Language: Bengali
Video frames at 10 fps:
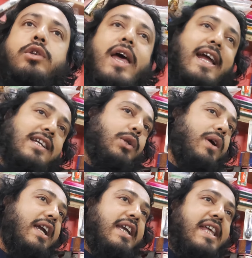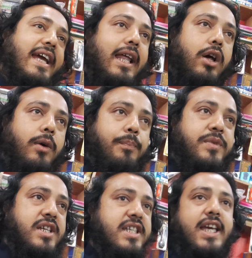তো একটা দোকানে নিয়ে গেল
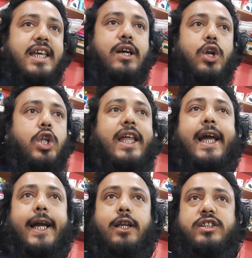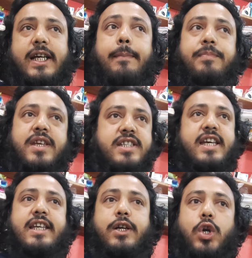সে কি করলো দেখা গেল যে
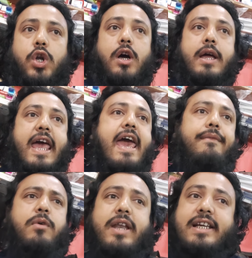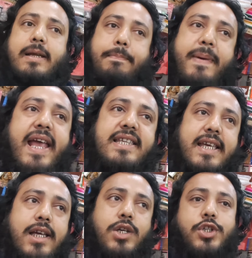সে কি করলো এপর একটা
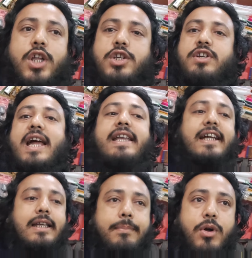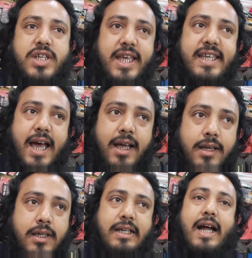পেজে সরাসরি আইডি কার্ডটা বসাই গিয়া
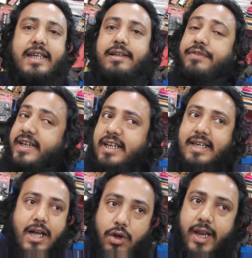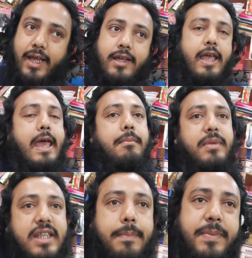কাটিং ফিটিং না করে
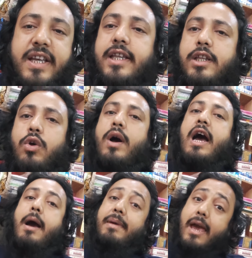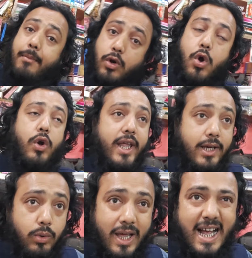এমনিতেই প্রিন্ট দিয়ে দিল আমি এমন
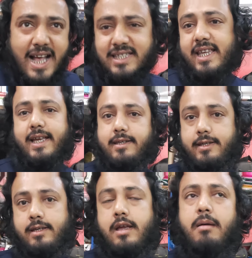অনেকগুলো কাজ দেখেছি